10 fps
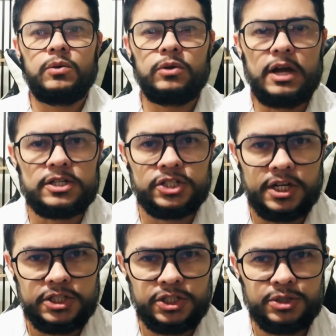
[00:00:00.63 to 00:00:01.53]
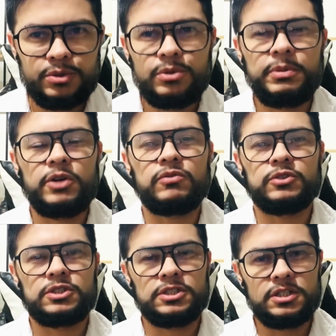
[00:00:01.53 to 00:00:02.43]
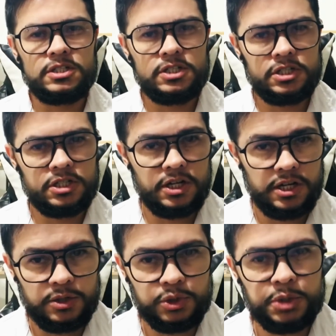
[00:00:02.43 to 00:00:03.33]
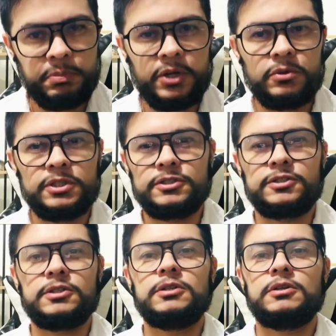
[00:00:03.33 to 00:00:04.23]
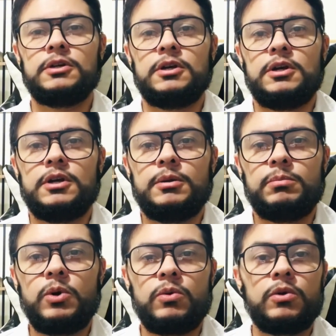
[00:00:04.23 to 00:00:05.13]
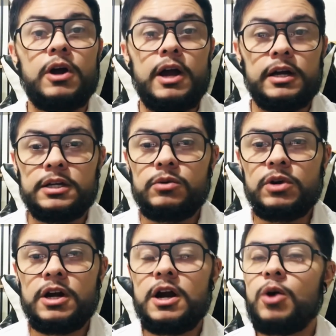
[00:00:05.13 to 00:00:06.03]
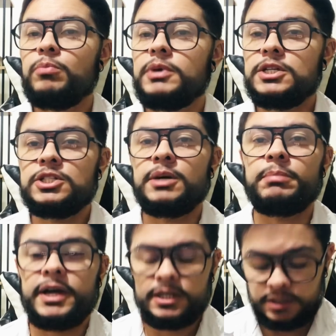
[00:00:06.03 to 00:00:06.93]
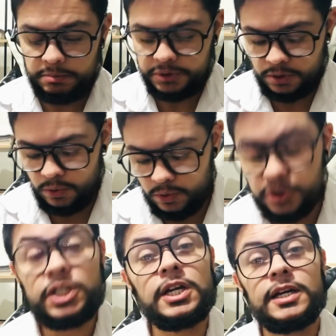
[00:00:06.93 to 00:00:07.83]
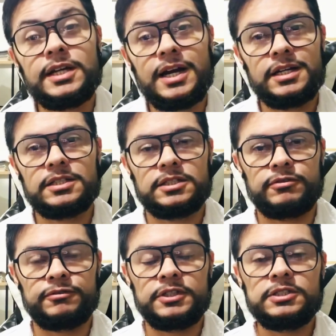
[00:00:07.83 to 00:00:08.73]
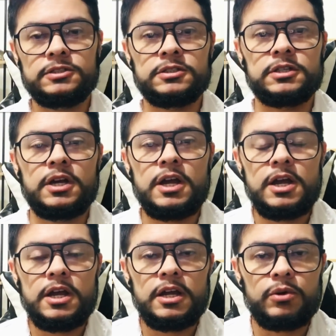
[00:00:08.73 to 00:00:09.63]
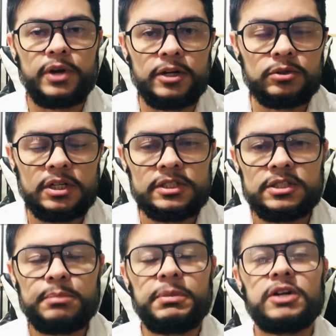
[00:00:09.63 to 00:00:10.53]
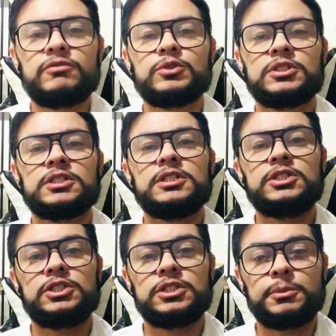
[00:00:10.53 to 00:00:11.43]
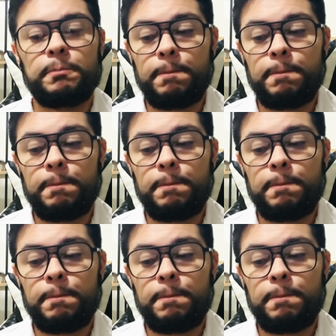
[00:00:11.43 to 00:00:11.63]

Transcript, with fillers: Olá, gente, tudo bem com vocês? Eu espero que sim. Bom, aqui no canal Mente Aberta em Psicologia e Áreas Afins, eu quero trazer para vocês